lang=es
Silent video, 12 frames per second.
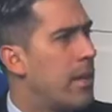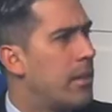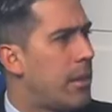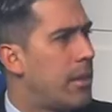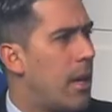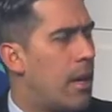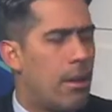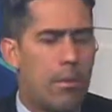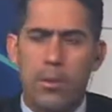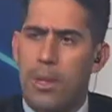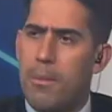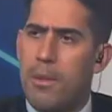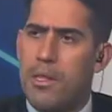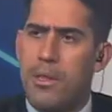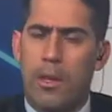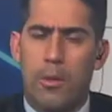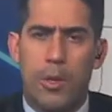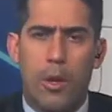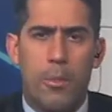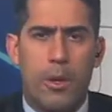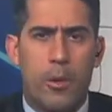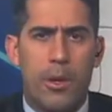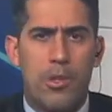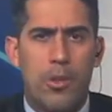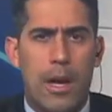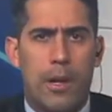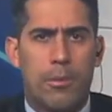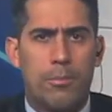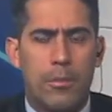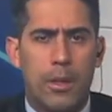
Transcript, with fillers: entrevistábamos al presidente del Comité Olímpico Venezolano,